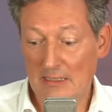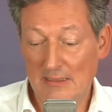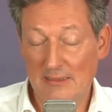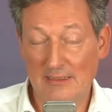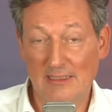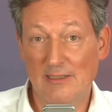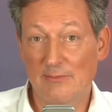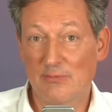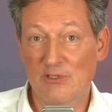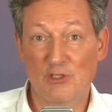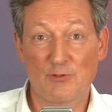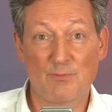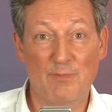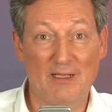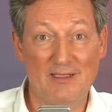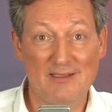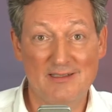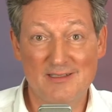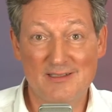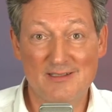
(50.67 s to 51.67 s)
Da gibt es
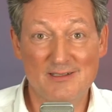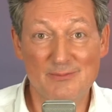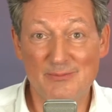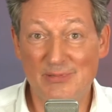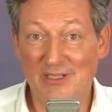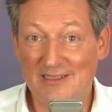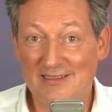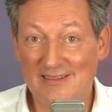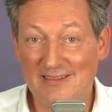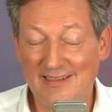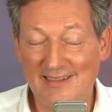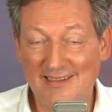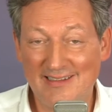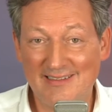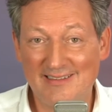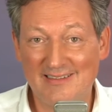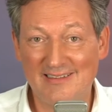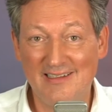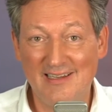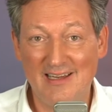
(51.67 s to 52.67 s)
spannendste
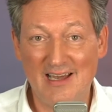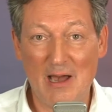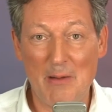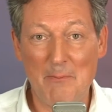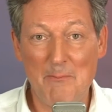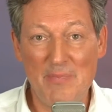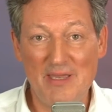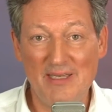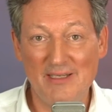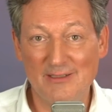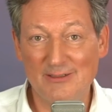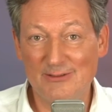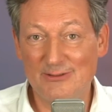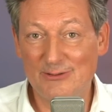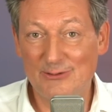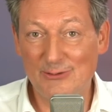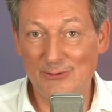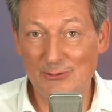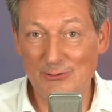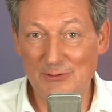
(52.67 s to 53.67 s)
Bakterien am
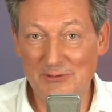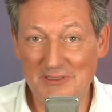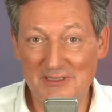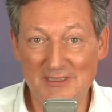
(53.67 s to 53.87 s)
Meeresgrund,